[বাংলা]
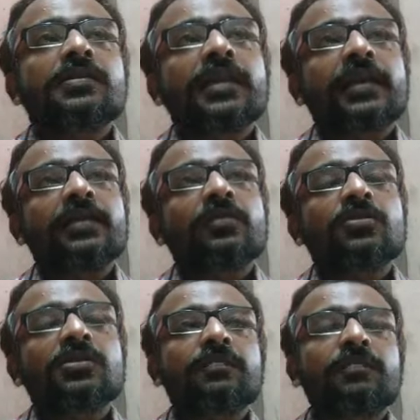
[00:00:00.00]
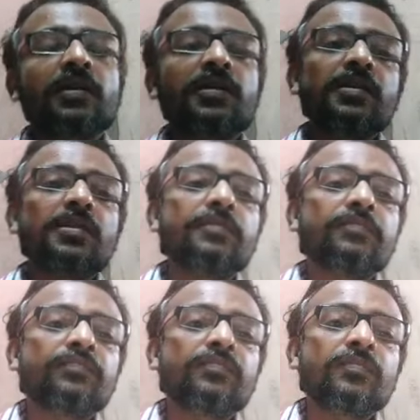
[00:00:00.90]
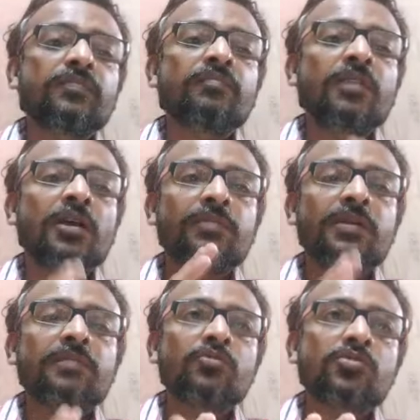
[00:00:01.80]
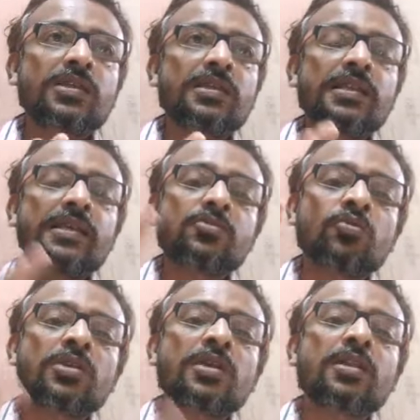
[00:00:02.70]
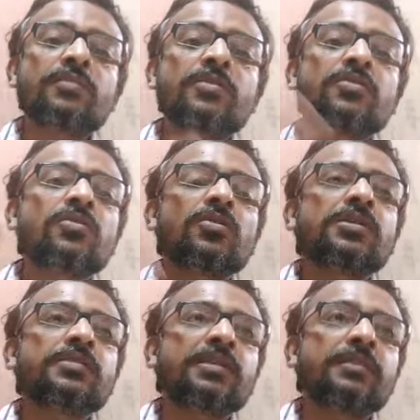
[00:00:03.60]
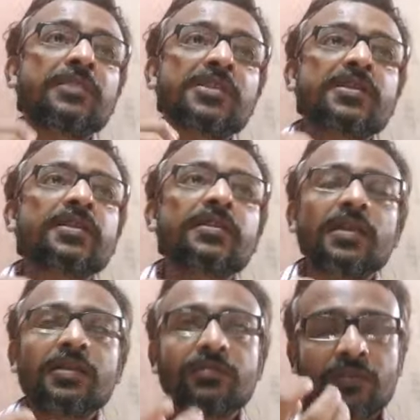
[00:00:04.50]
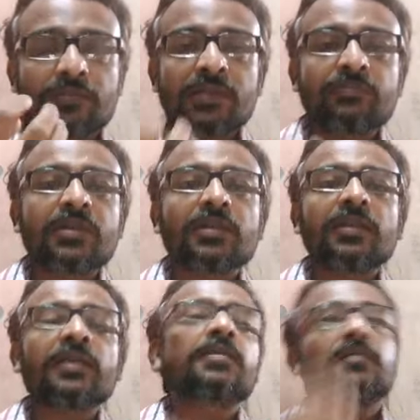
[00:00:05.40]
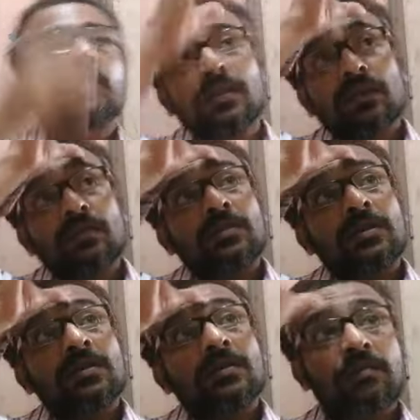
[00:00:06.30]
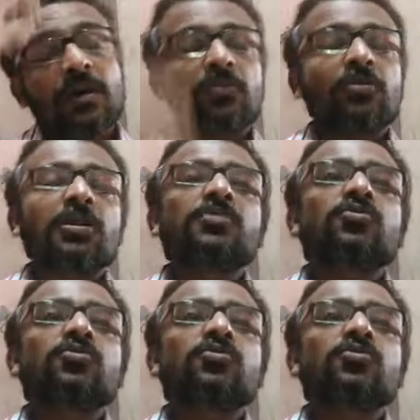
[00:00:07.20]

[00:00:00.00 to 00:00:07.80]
সেকেন্ড হচ্ছে পাখি বারবার বসে লেজ ওঠা নামানো করে মানে প্রেশার দেয় ওটা ডিমটাকে এক মানে বার করার